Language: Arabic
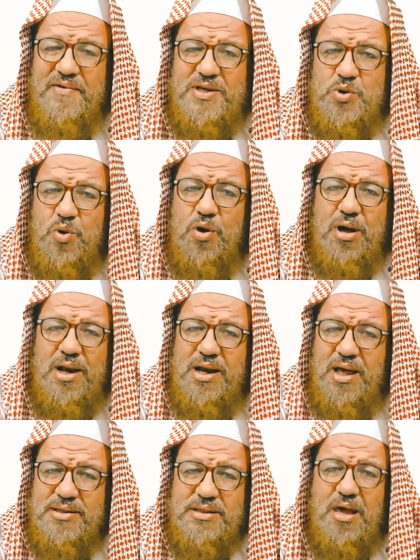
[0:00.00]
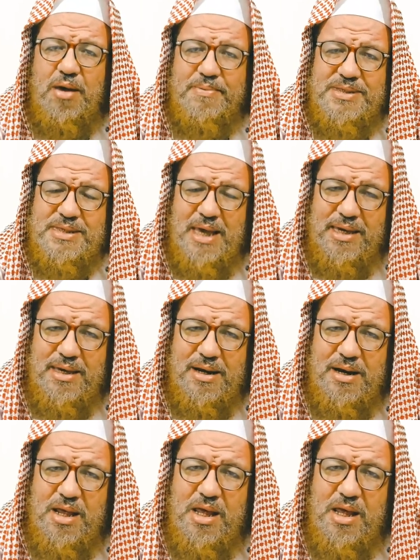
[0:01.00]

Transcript: فسحقا لأصحاب السعير